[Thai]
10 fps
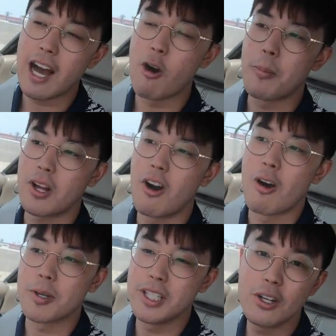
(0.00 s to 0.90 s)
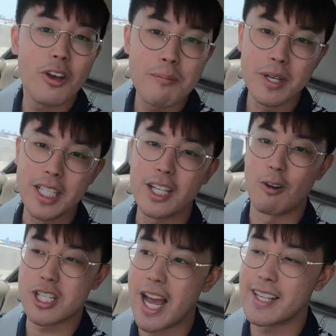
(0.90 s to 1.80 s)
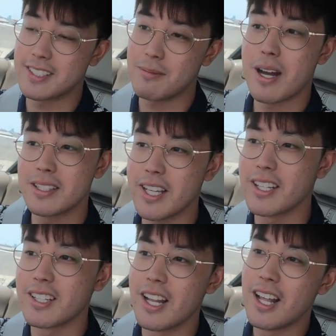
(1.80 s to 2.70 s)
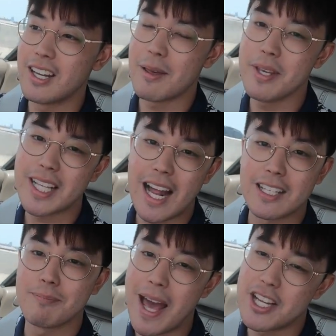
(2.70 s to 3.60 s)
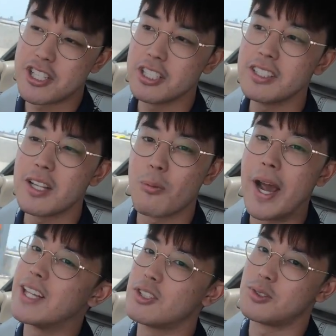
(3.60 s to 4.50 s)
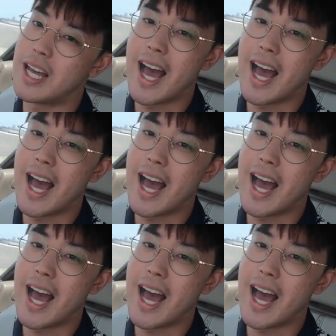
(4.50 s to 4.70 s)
เขาประกอบขึ้นด้วยมือของช่าง Aston Martin และมีการแปะชื่อติดไว้ตอนสุด